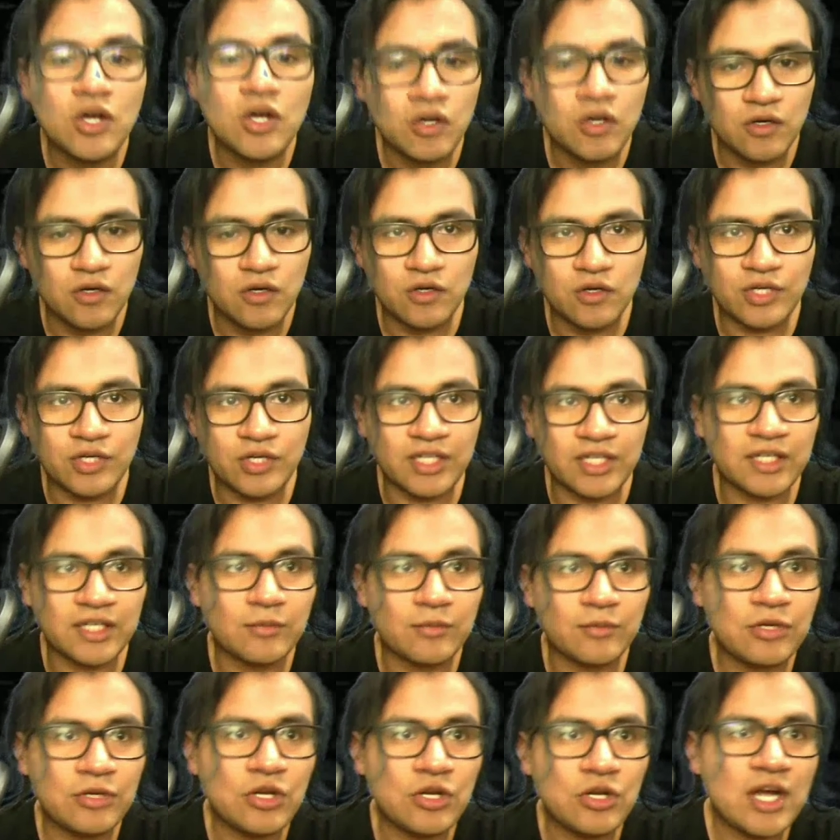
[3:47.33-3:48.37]
Ok,
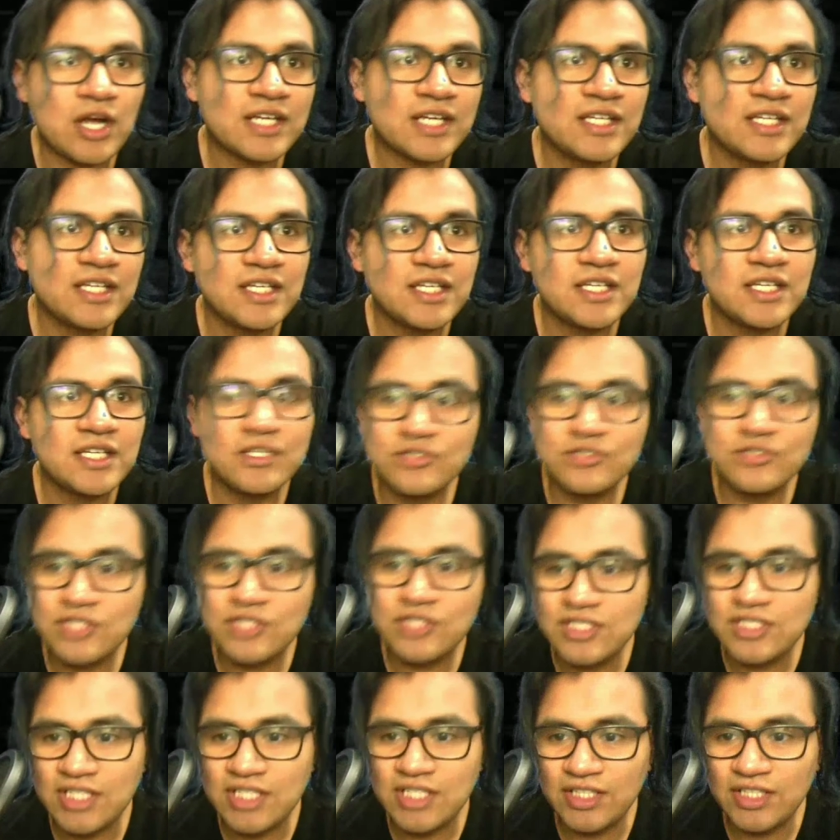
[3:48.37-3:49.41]
bueno, aquí nos
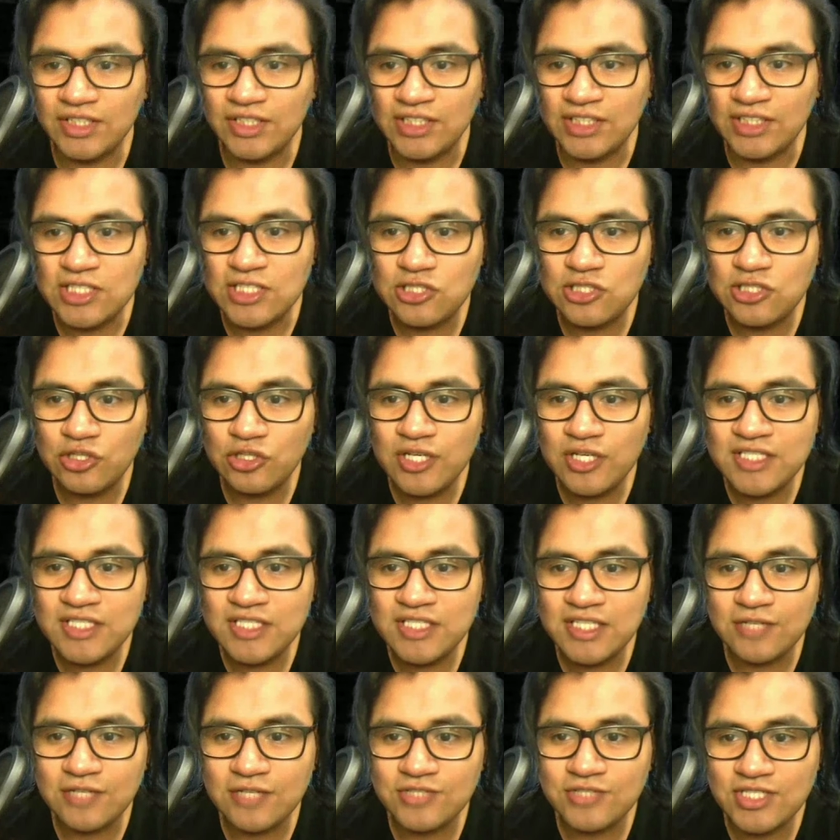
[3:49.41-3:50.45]
dice detecciones
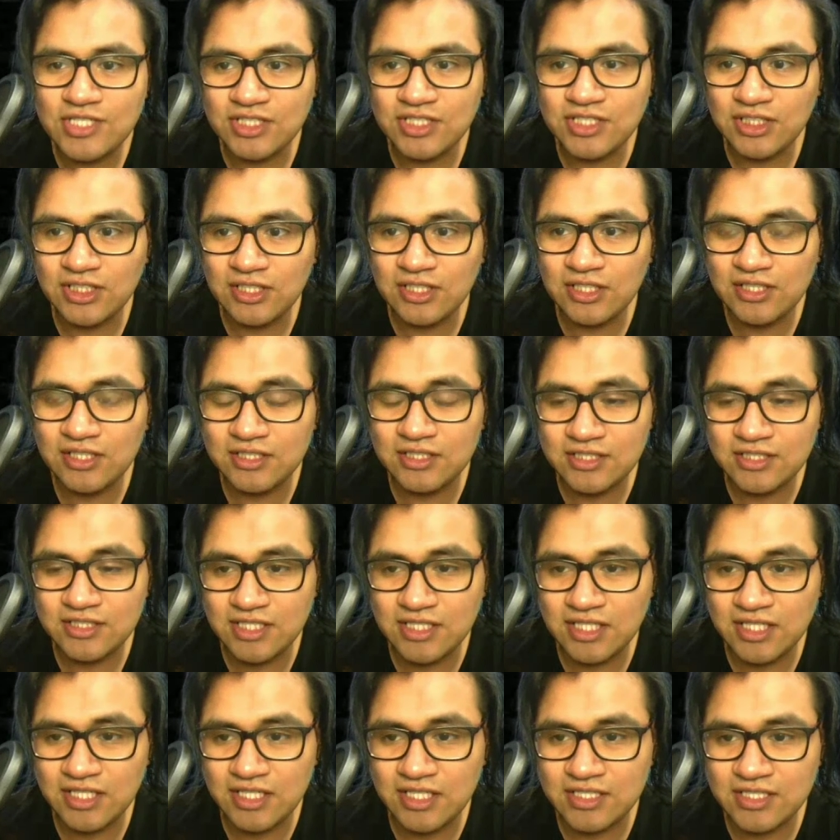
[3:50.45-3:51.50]

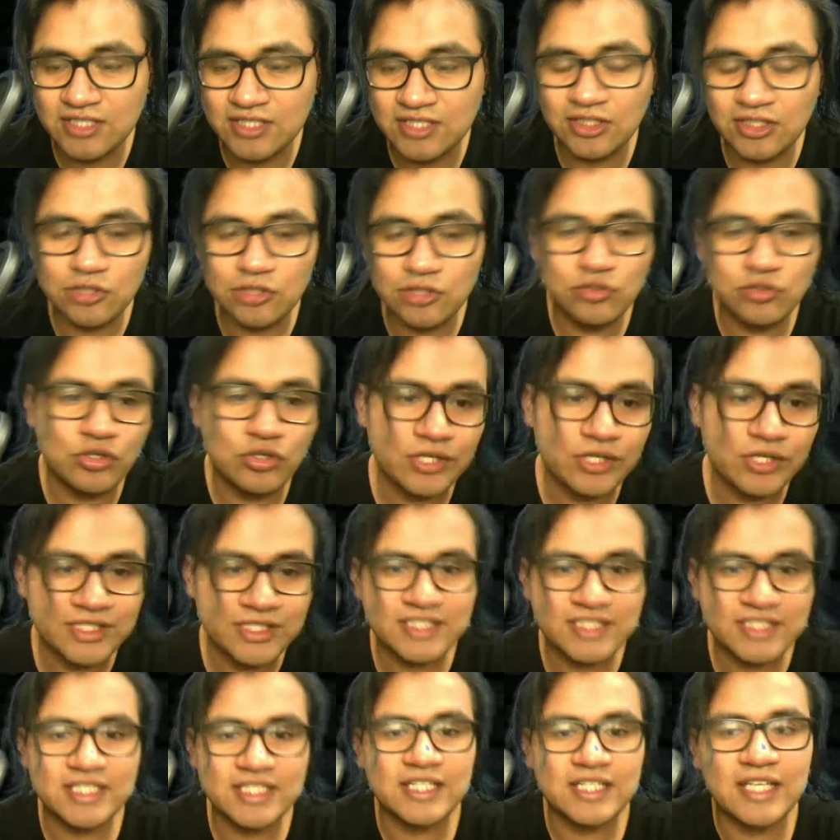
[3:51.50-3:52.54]
061, es
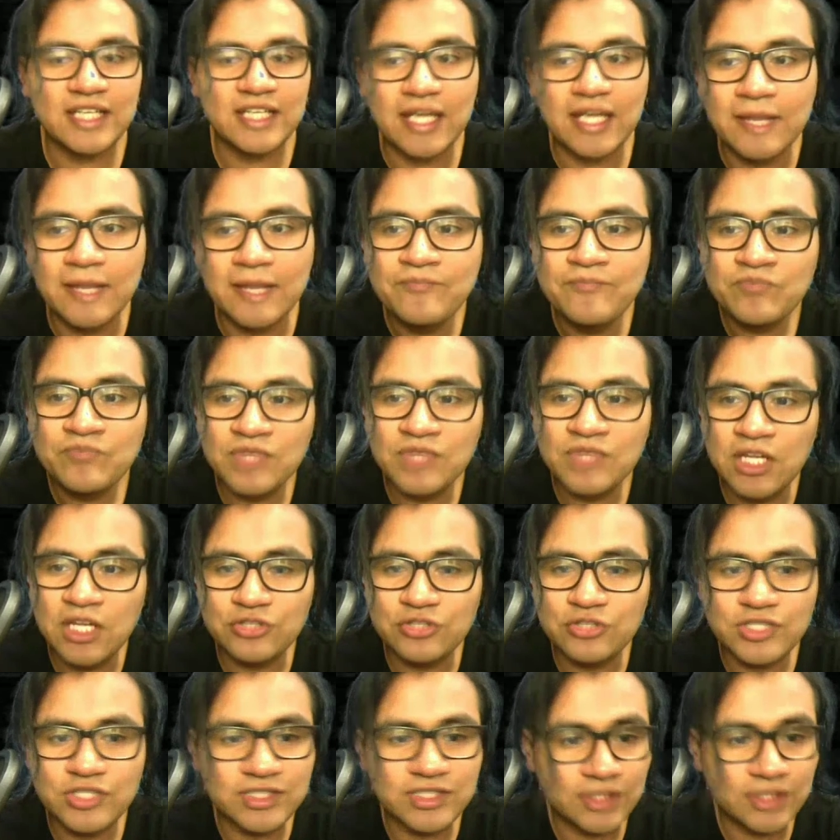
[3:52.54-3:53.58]
decir, que de los
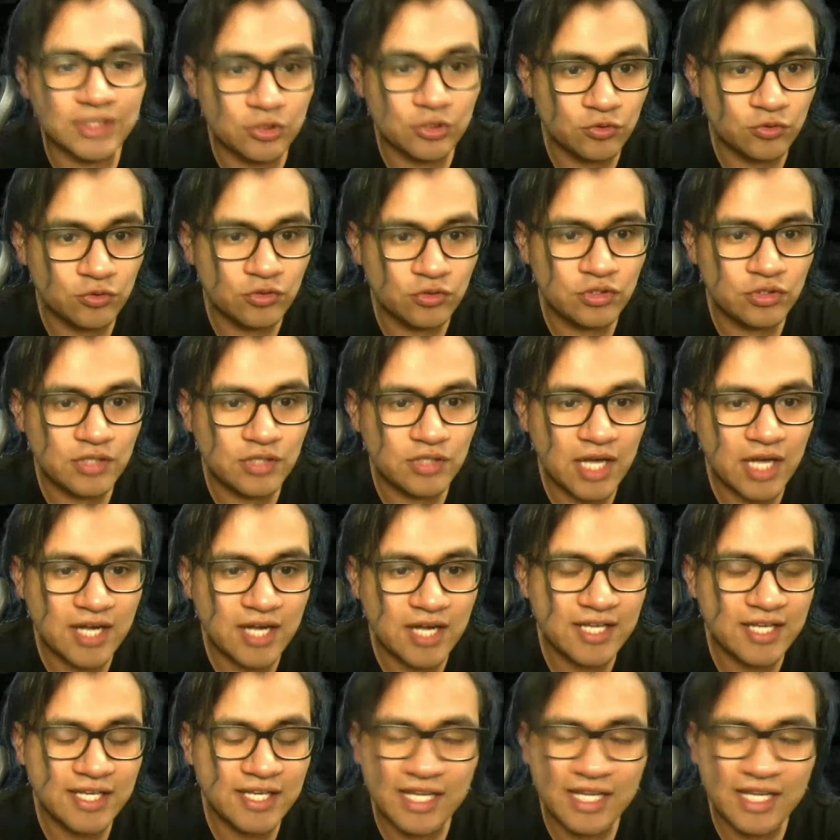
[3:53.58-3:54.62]
61
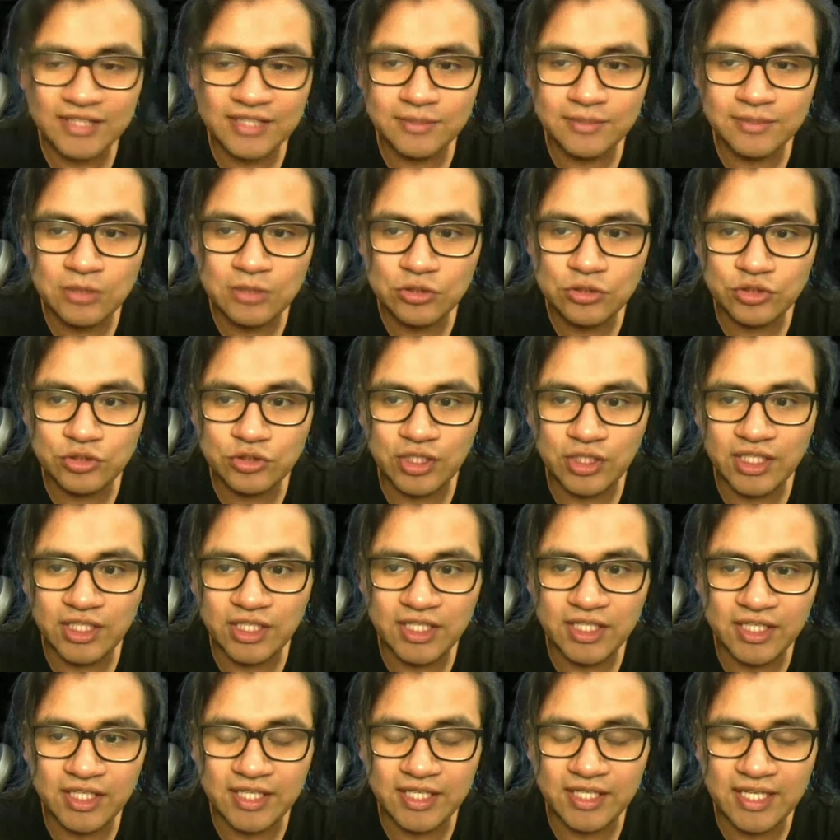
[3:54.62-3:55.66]
eh, antivirus
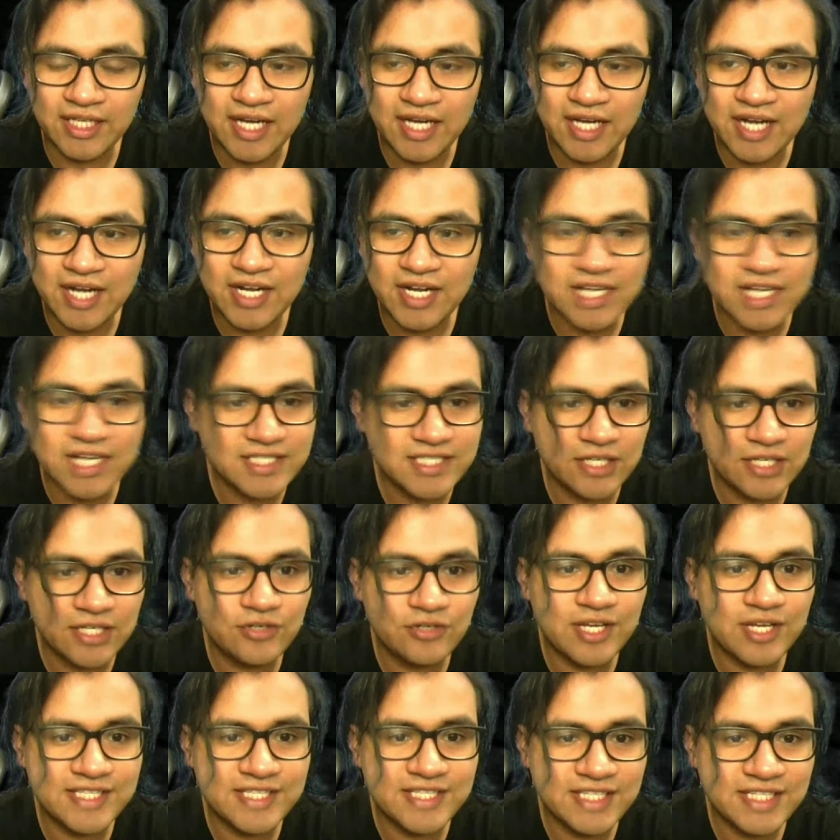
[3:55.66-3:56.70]
que analizaron
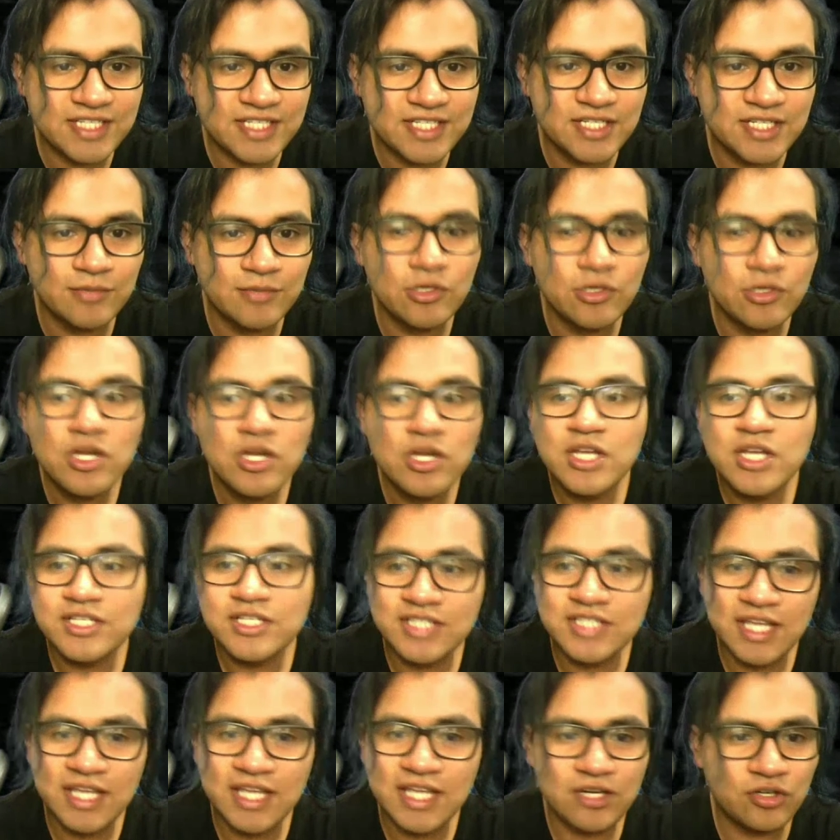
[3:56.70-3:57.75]
ese archivo,
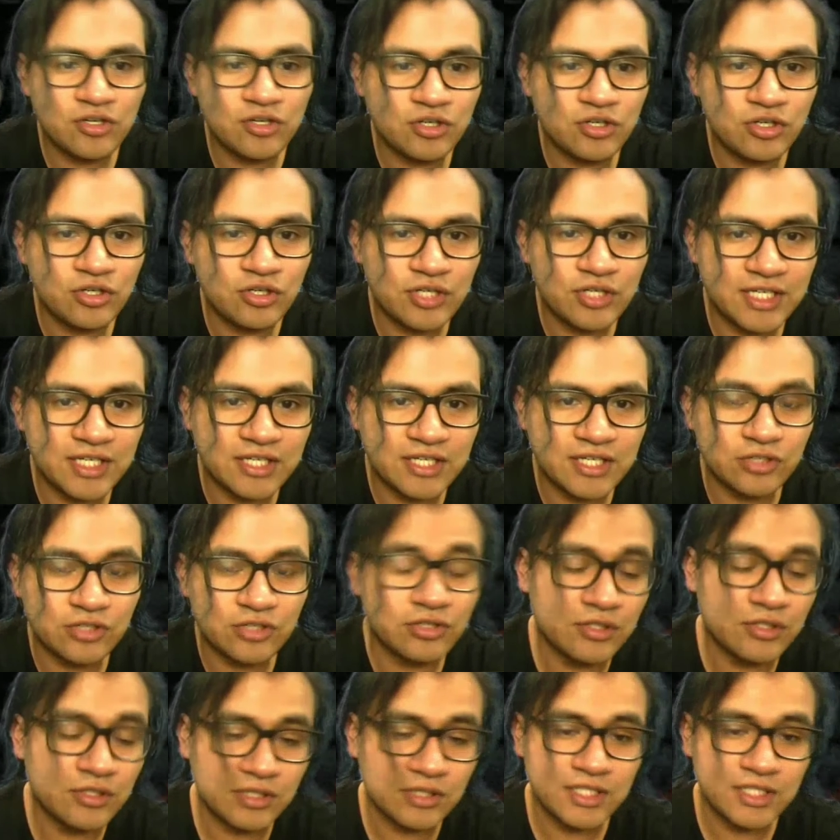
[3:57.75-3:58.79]
0
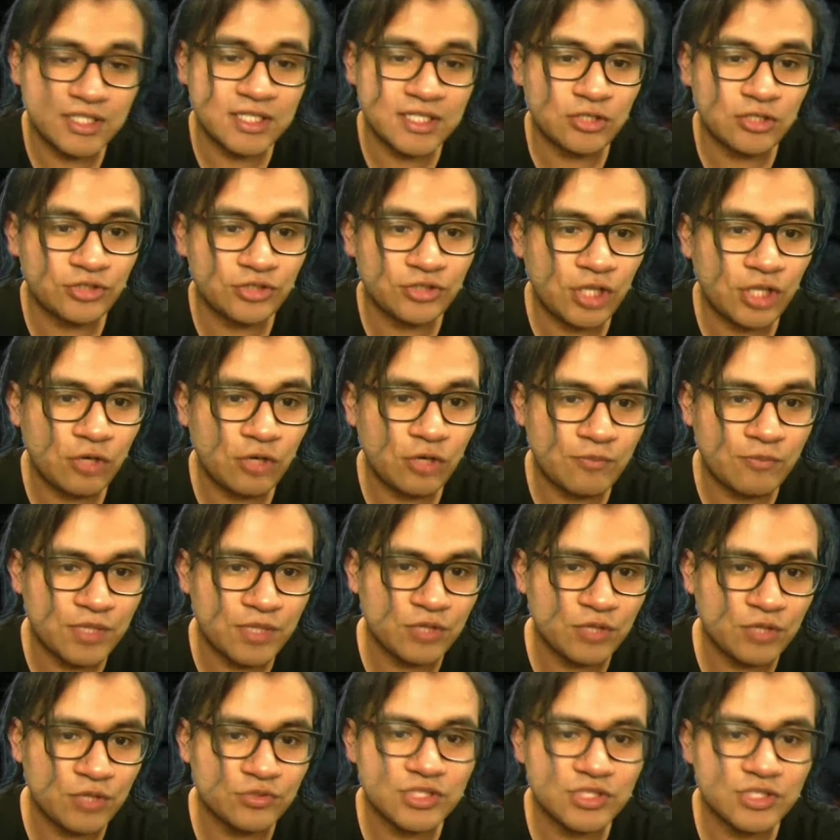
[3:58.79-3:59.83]
encontraron virus.